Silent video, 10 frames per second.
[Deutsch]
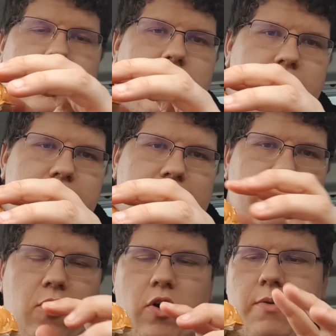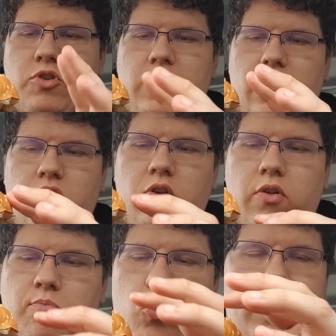Das Ding, liebe Leute, besteht natürlich
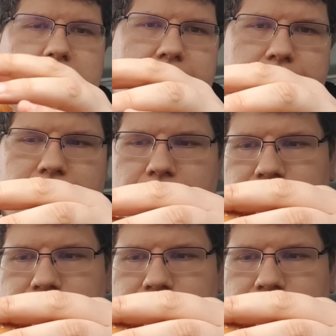aus Brötchen,